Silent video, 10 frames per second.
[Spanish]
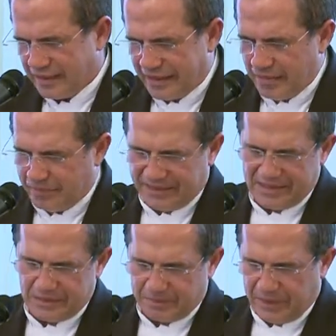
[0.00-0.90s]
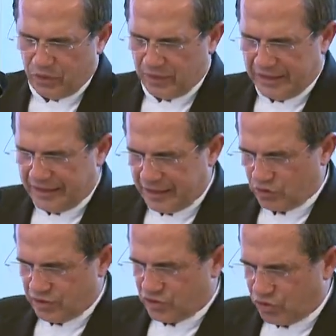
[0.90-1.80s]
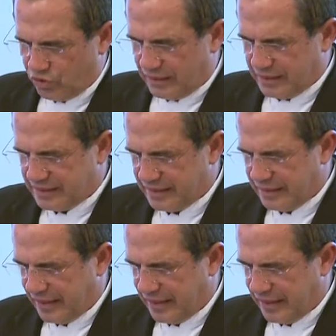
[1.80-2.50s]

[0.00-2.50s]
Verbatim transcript: que han participado en las negociaciones,